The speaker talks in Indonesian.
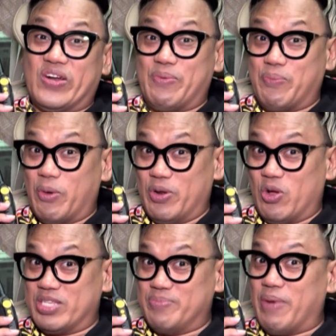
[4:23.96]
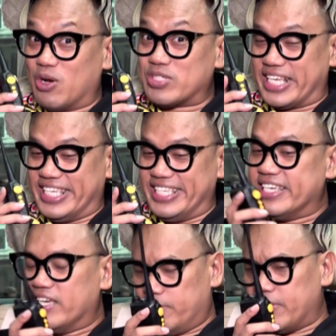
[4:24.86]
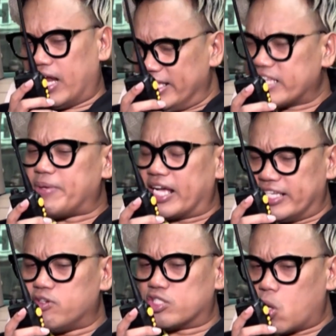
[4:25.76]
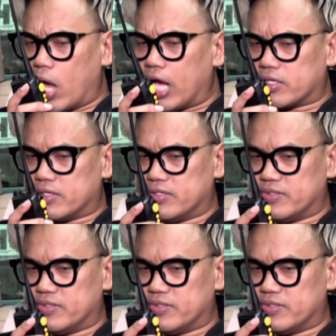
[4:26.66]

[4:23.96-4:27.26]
Orang mobil gue masih bagus akhirnya. Bilang aja tapi akhirnya udah soak gitu.